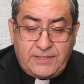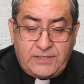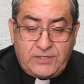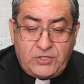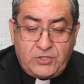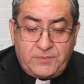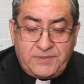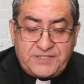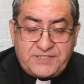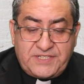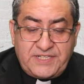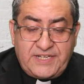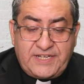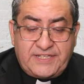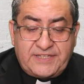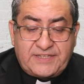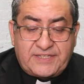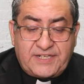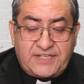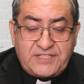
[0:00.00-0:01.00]
No me
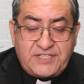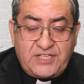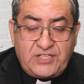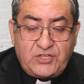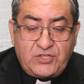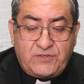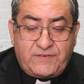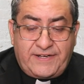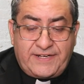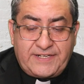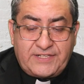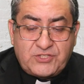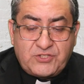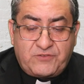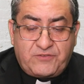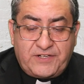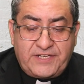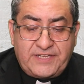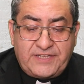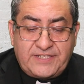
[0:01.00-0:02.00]
sigan trayendo vanas
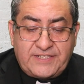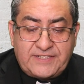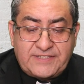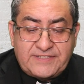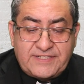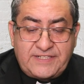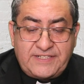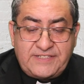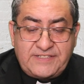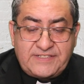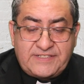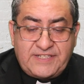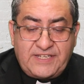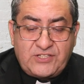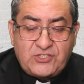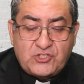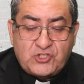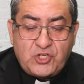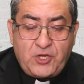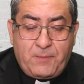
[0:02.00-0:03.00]
ofrendas, el
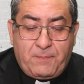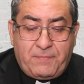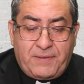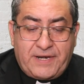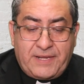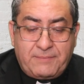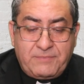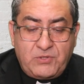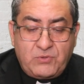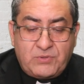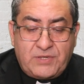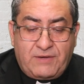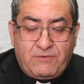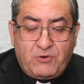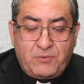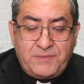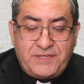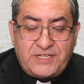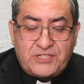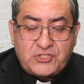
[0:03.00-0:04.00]
incienso es para mí una
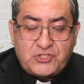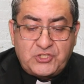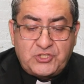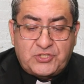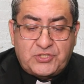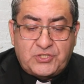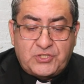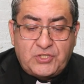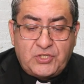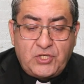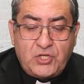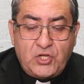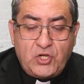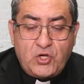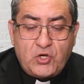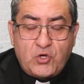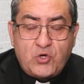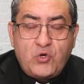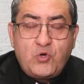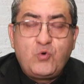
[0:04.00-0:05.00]
abominación
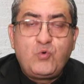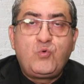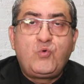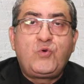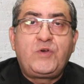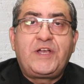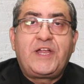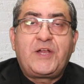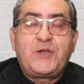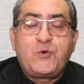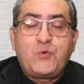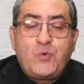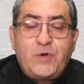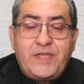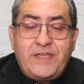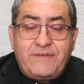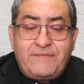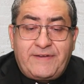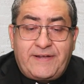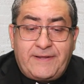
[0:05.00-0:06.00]
luna
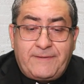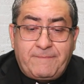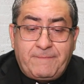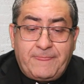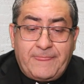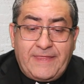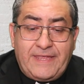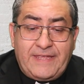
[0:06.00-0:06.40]
nueva,